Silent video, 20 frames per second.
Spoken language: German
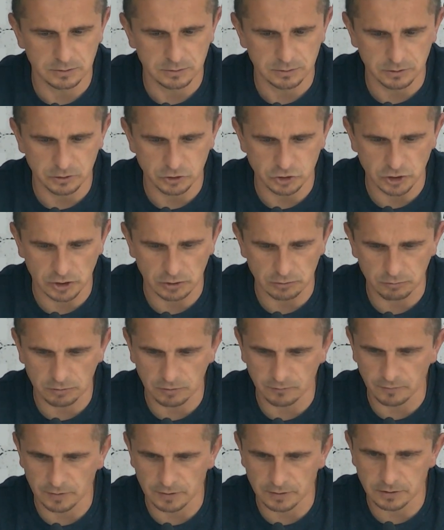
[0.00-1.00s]

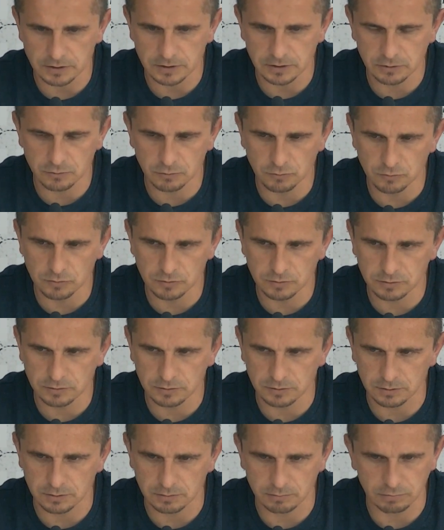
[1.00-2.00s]
Entscheidungen waren nicht gut,
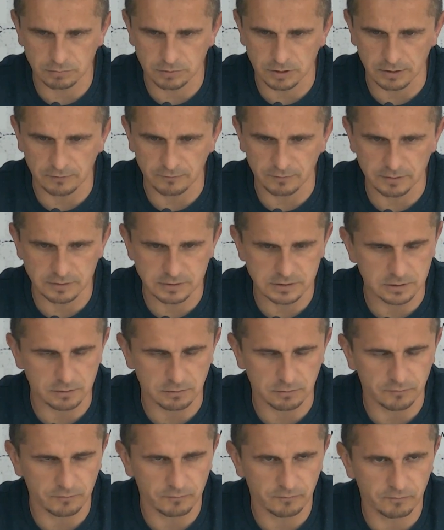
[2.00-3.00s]
äh, Cleverness
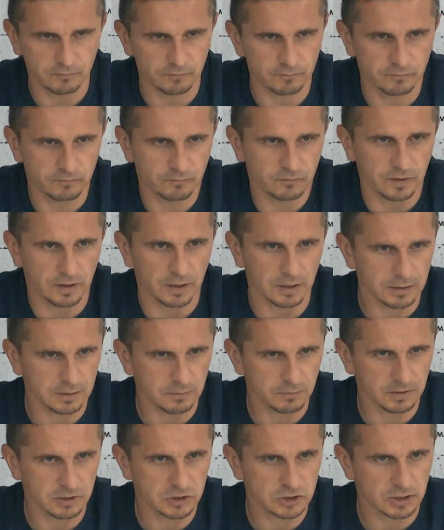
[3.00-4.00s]
auch verhalten
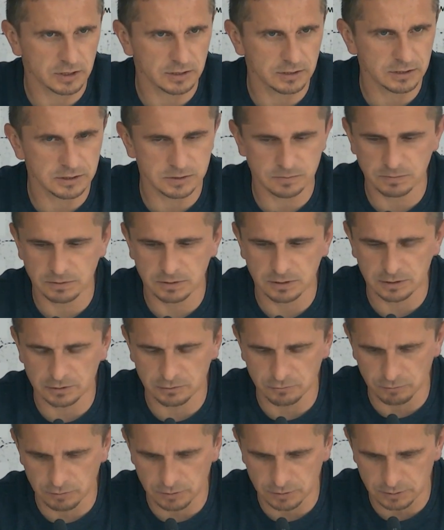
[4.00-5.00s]
bei Standards wieder
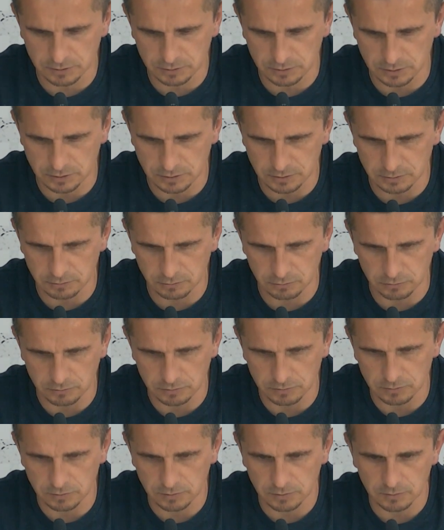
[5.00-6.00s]
natürlich hinten und
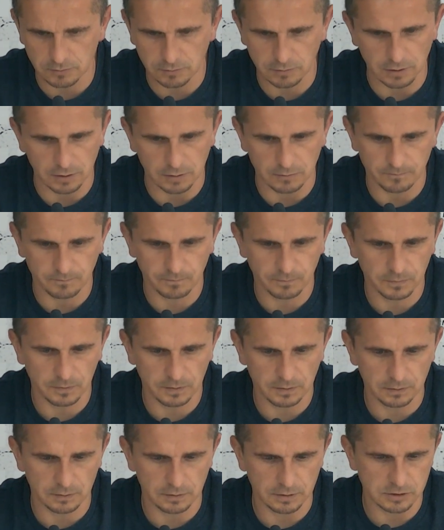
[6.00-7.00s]
ja,
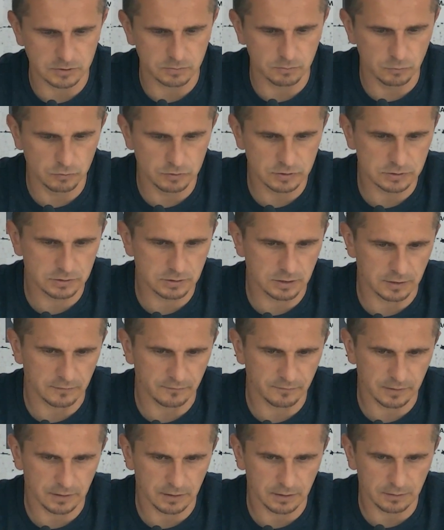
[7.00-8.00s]
jetzt muss
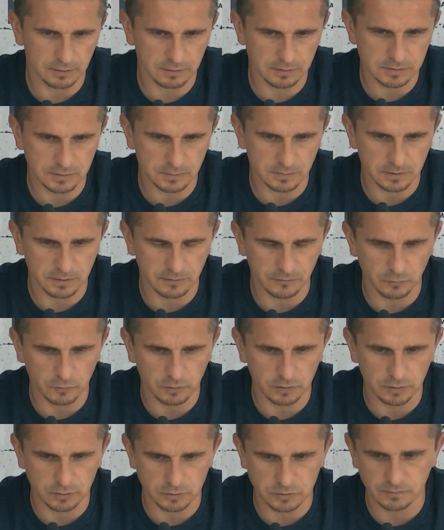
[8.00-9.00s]
Kraft reichen, jetzt nochmal eine
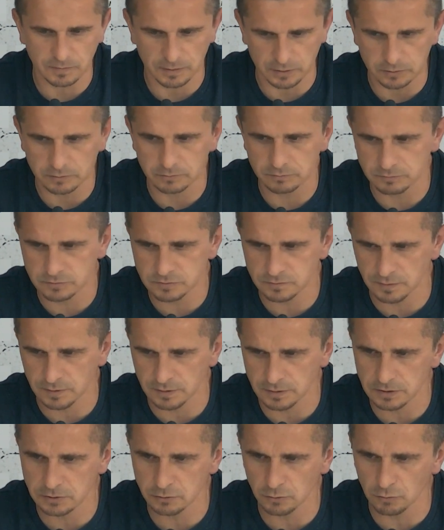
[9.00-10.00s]
Woche, jetzt war zwar
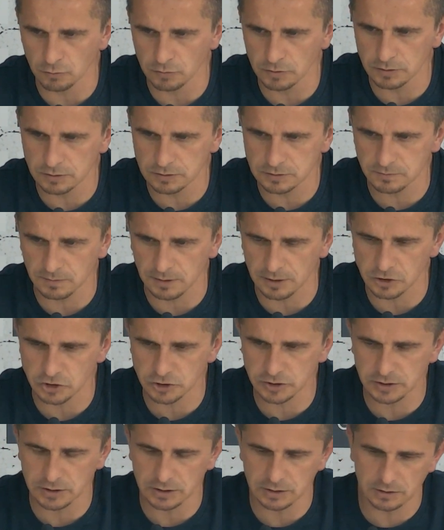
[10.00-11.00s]
nicht ohne, das war
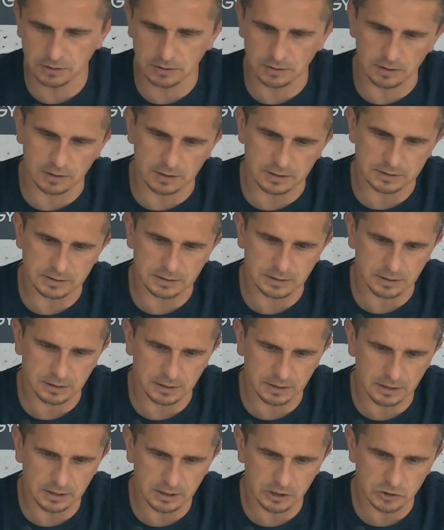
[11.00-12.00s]
anstrengend, Reise nach
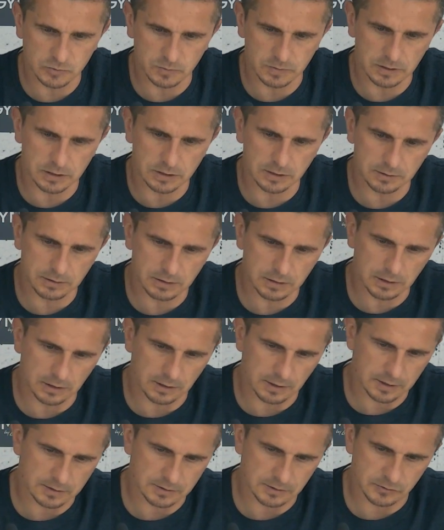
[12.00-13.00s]
Kiel, Spiel in Kiel,
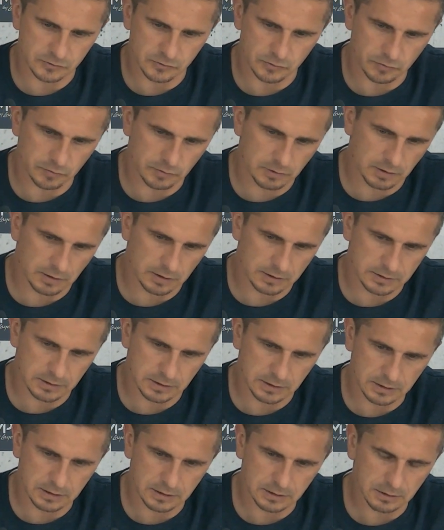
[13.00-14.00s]
Reise zurück, Reise
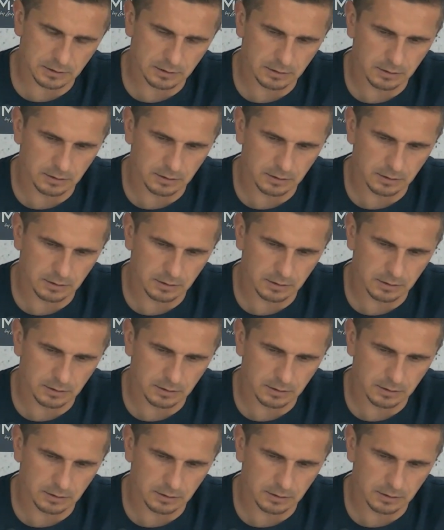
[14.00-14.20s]
hier